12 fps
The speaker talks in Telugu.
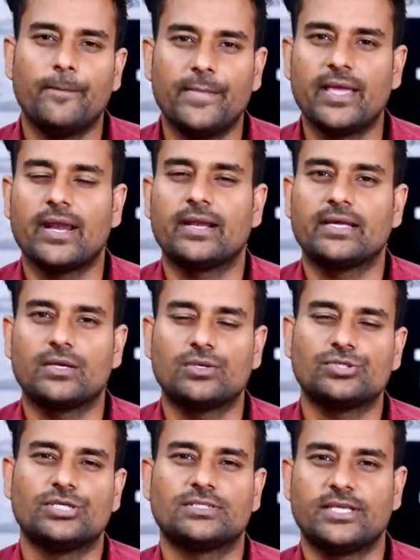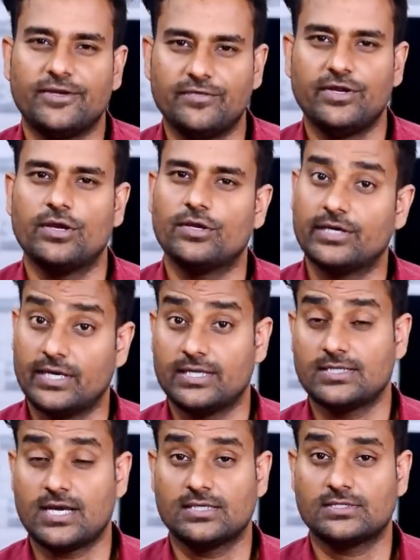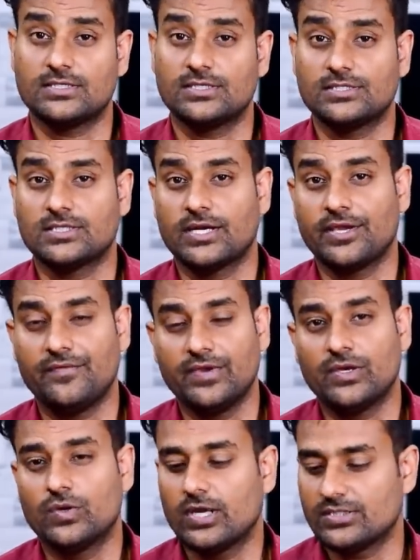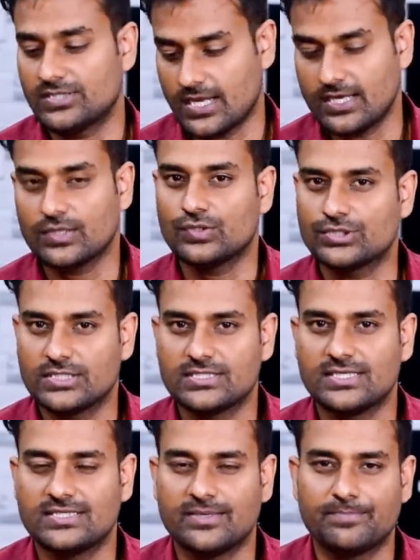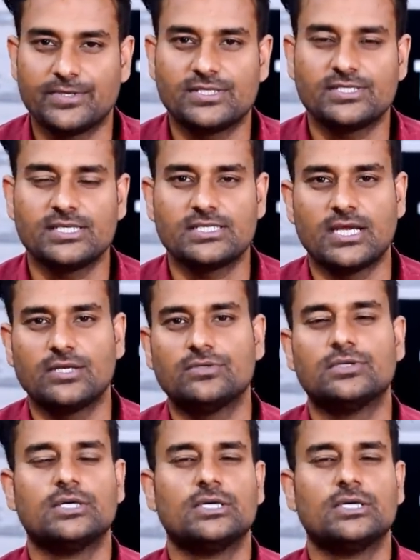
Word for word: మీరు అడిగిన క్వశ్చన్స్కి ఈ వీడియోలో నేనైతే ఆన్సర్ చేస్తాను ఇవి కూడా చాలా క్వశ్చన్స్ అయితే పిక్ చేశాను